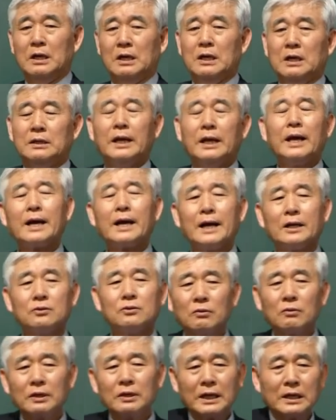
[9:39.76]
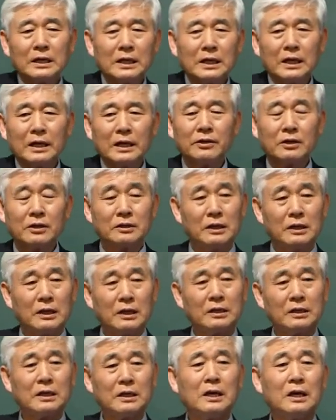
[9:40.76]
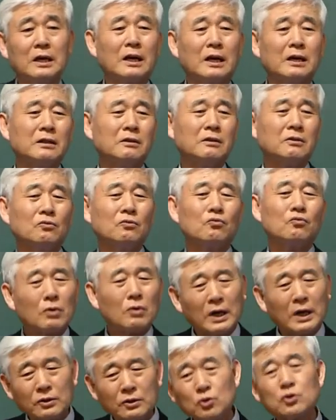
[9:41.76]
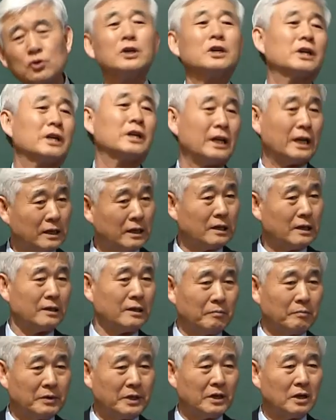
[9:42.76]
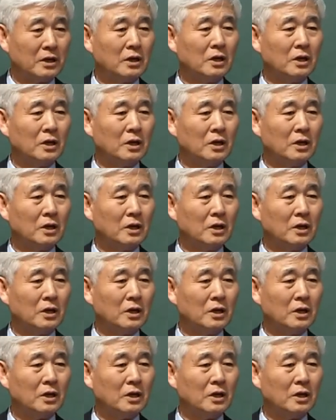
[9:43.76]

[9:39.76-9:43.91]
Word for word: 내 가족 라인과 형제 라인 간의 갈등을 누가 조정을 해야 되냔 말이에요.